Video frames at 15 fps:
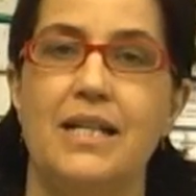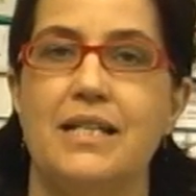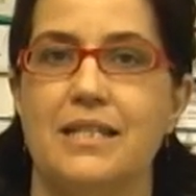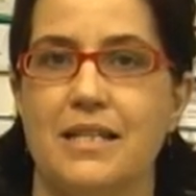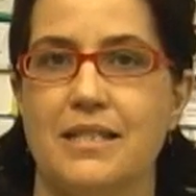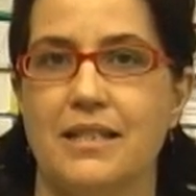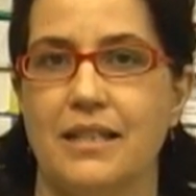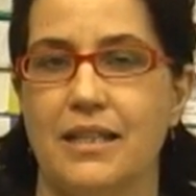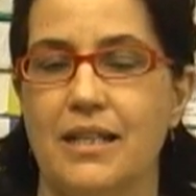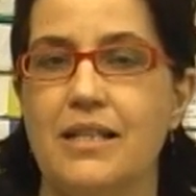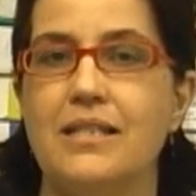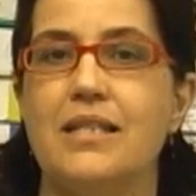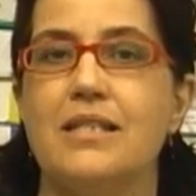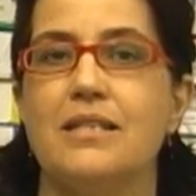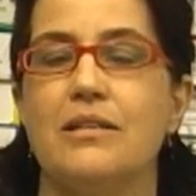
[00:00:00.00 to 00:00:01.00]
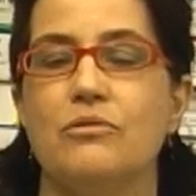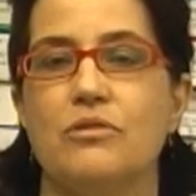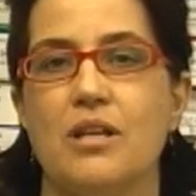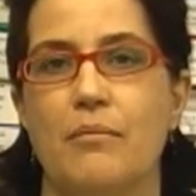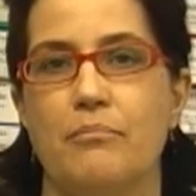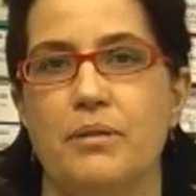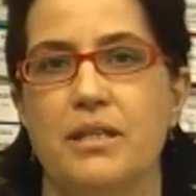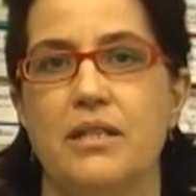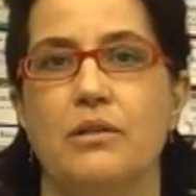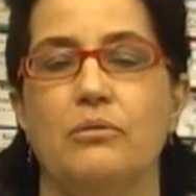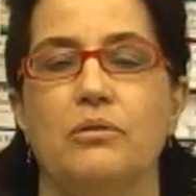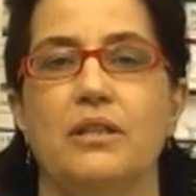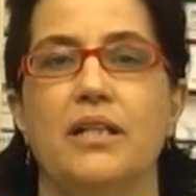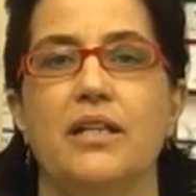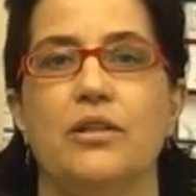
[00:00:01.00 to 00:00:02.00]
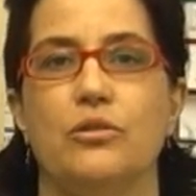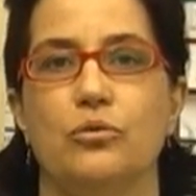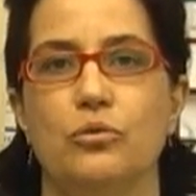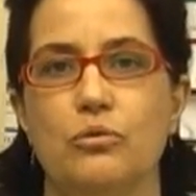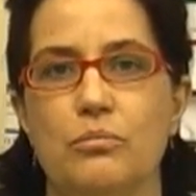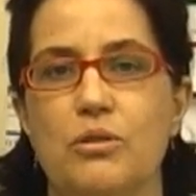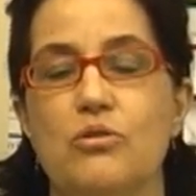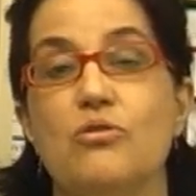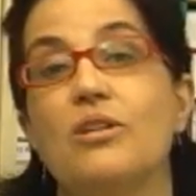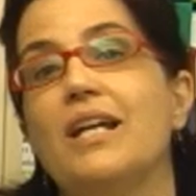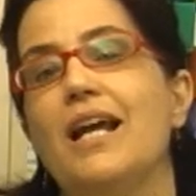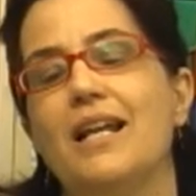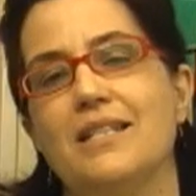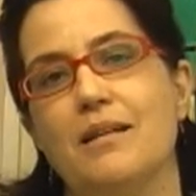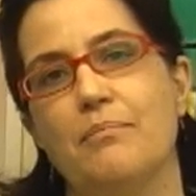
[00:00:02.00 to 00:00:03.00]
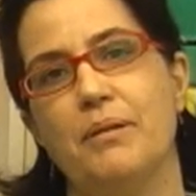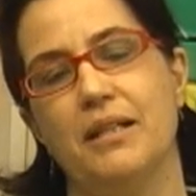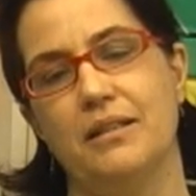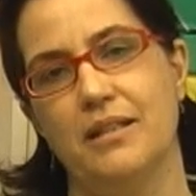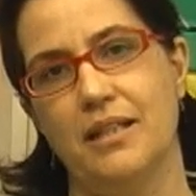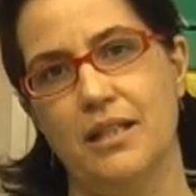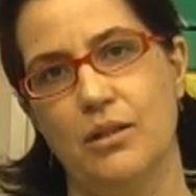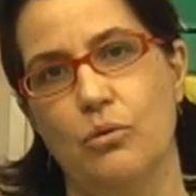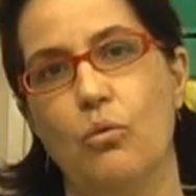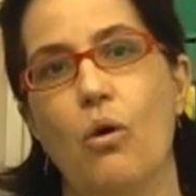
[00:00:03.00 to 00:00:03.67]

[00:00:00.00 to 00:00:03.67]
Se as crianças não sabiam ler números, o que elas aprenderam?